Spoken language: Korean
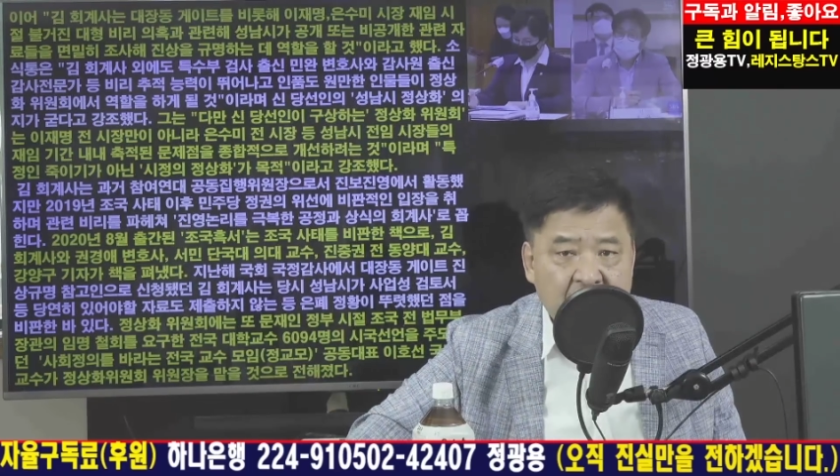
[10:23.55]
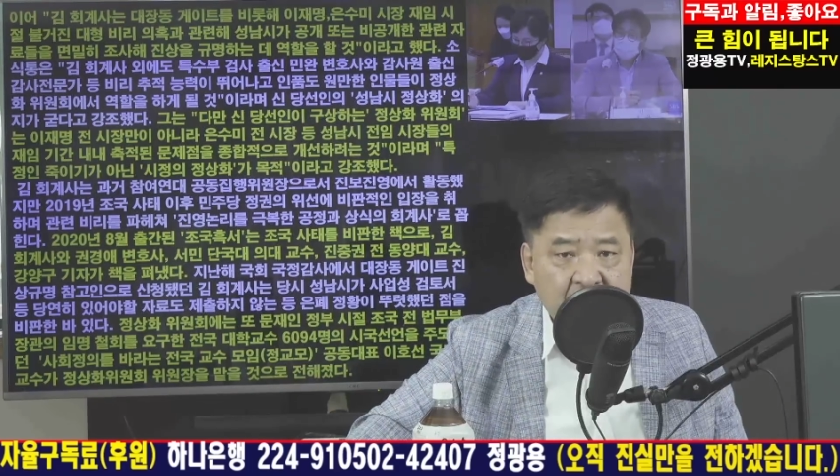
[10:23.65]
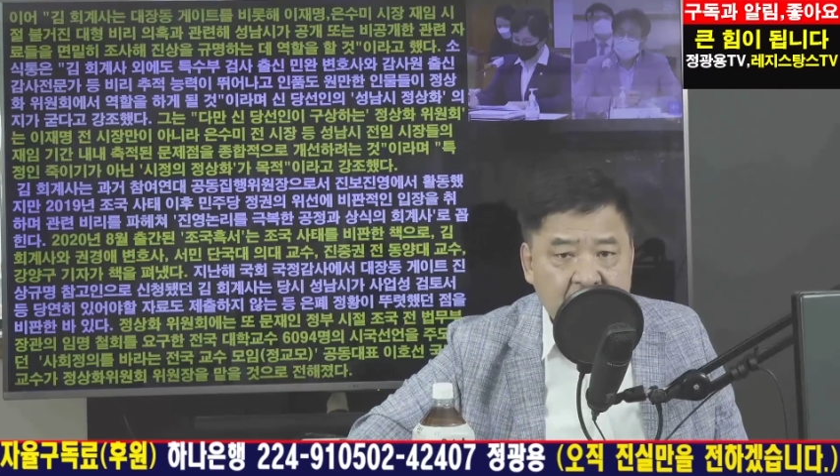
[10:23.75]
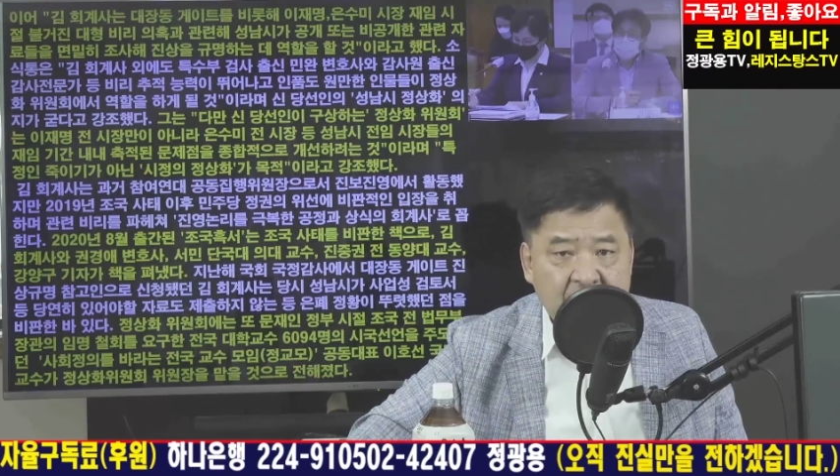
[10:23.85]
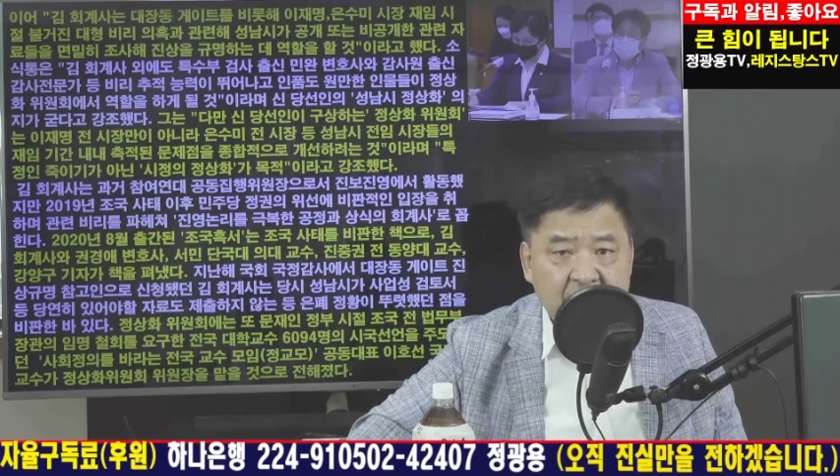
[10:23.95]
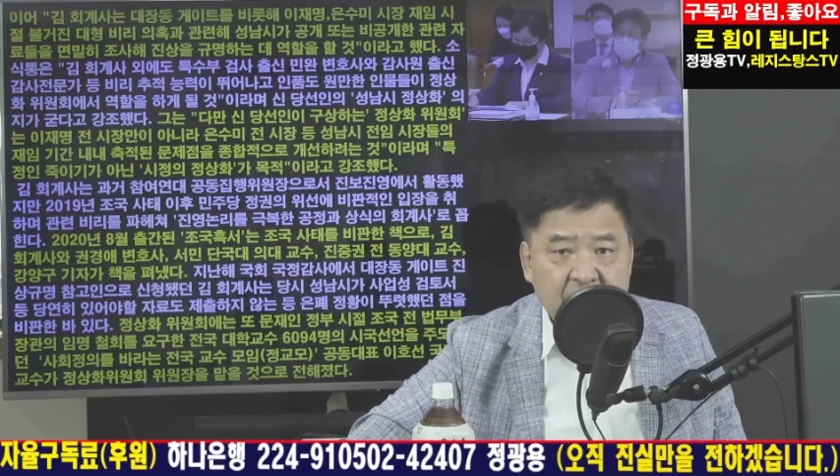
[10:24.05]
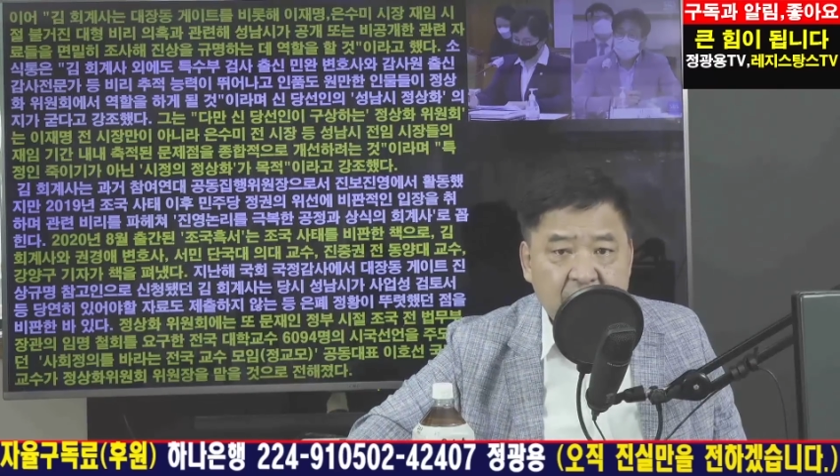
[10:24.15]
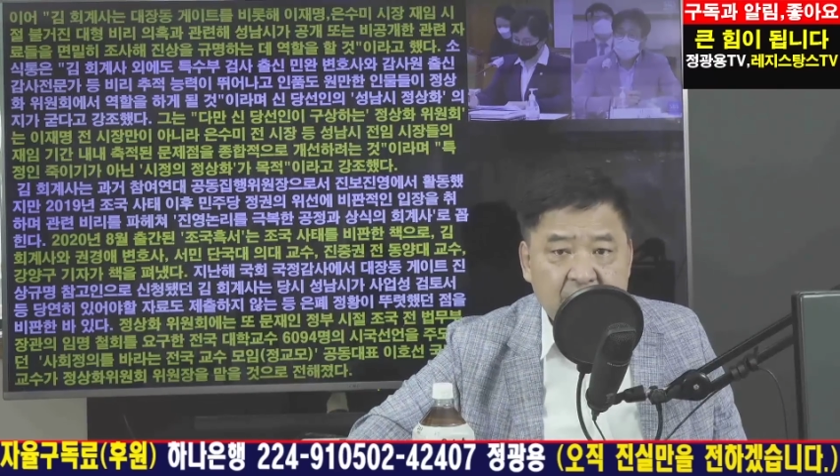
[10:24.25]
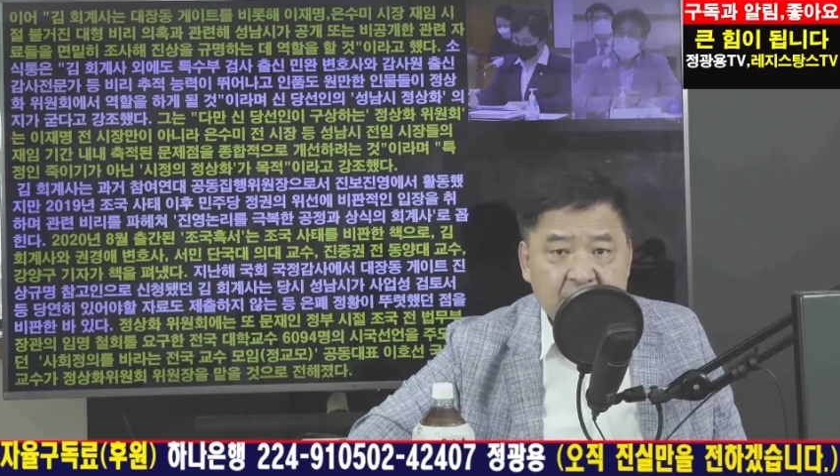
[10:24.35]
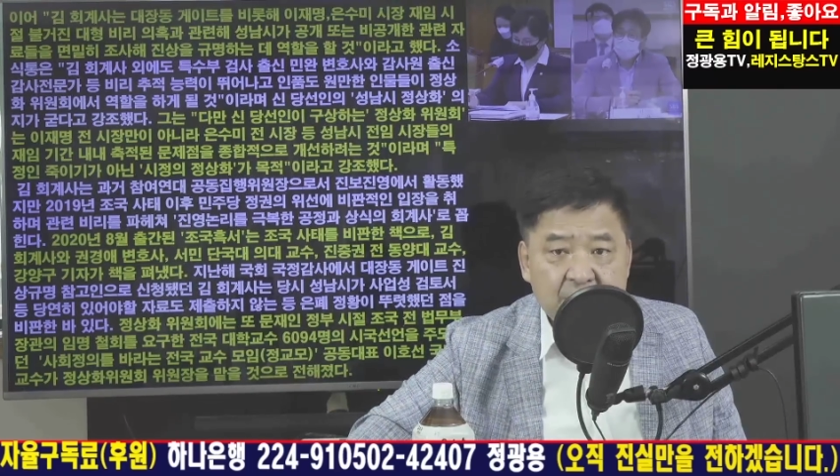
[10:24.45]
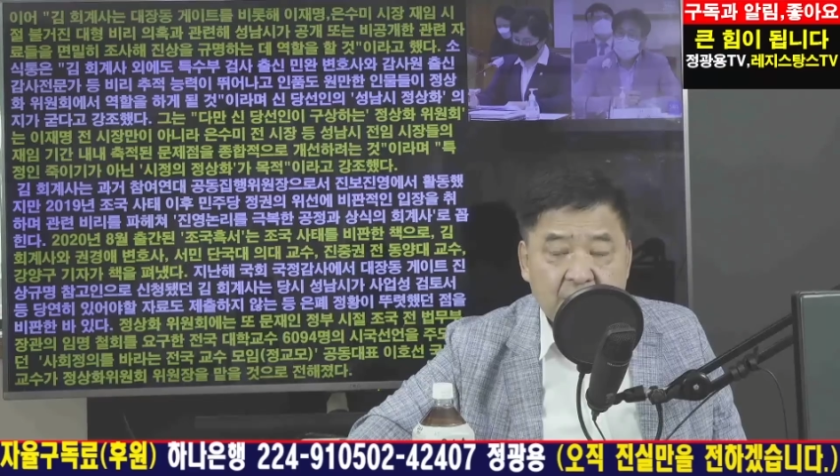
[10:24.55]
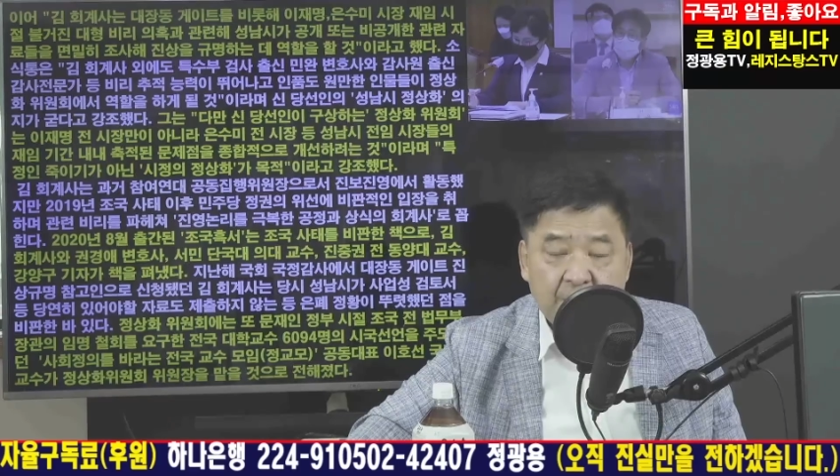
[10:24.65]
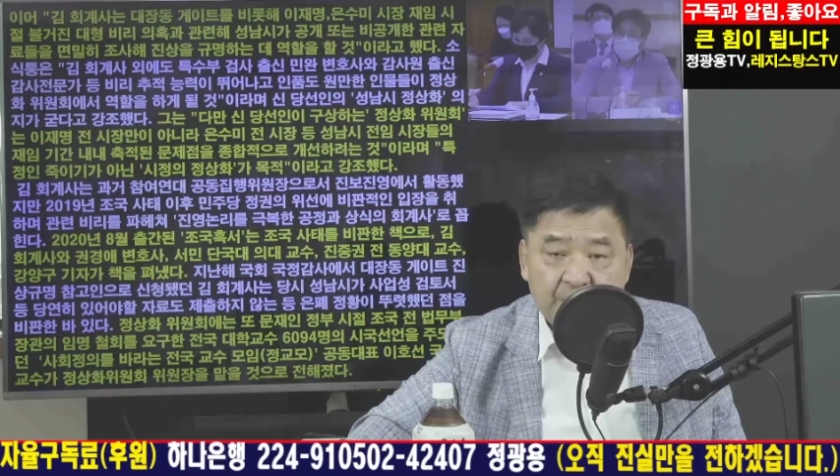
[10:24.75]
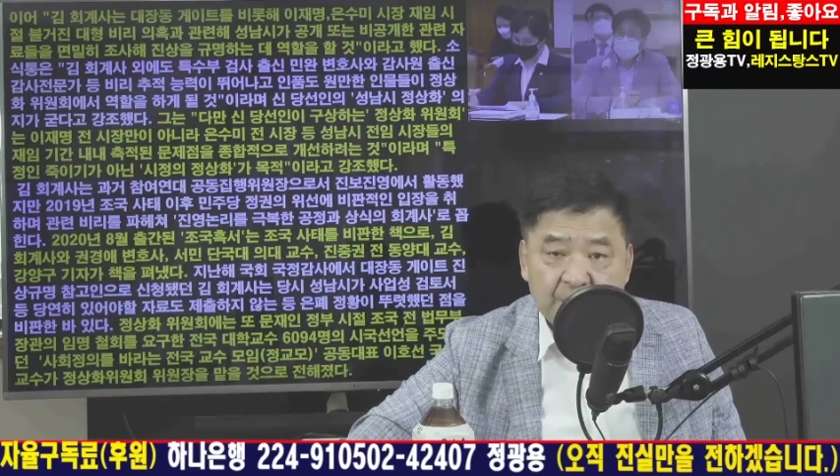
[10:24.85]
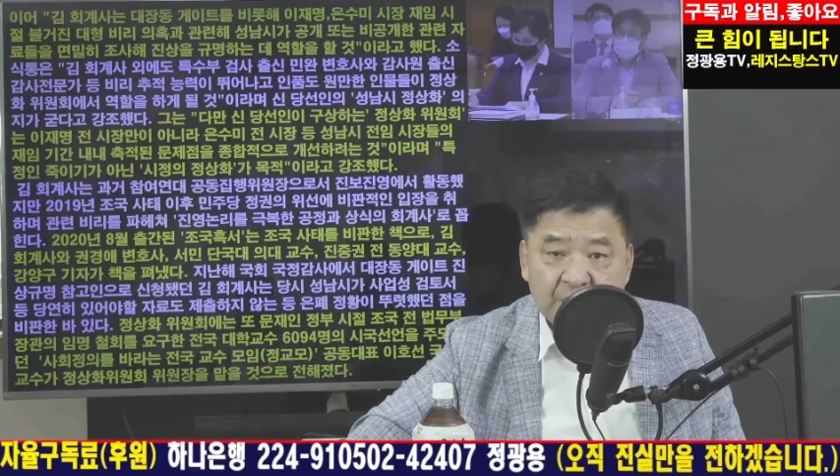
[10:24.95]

그런 참